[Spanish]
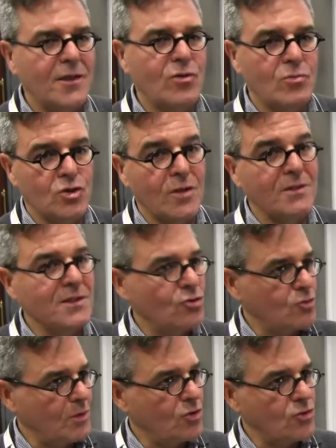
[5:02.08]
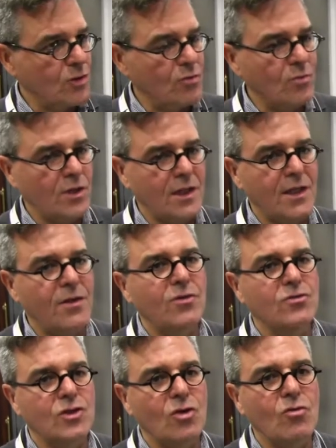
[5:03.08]
que como sabéis en los medios de
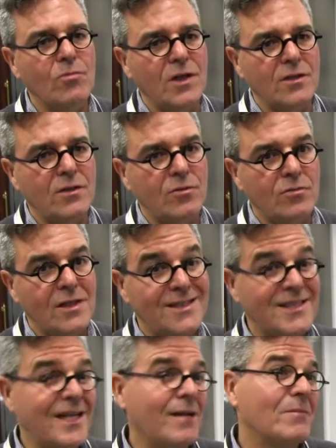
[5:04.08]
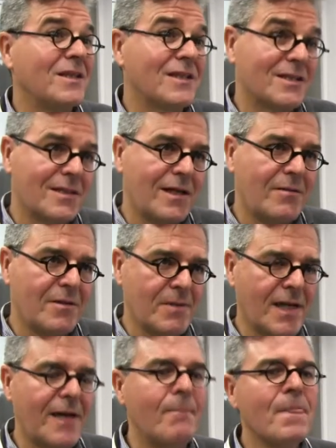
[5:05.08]
comunicación se ha convertido en una de las herramientas clave
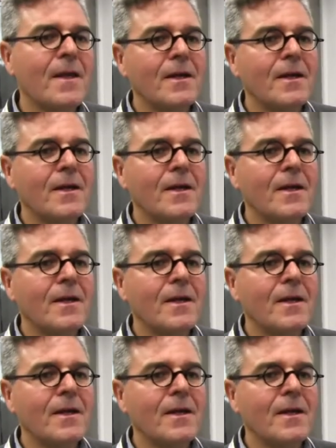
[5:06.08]
para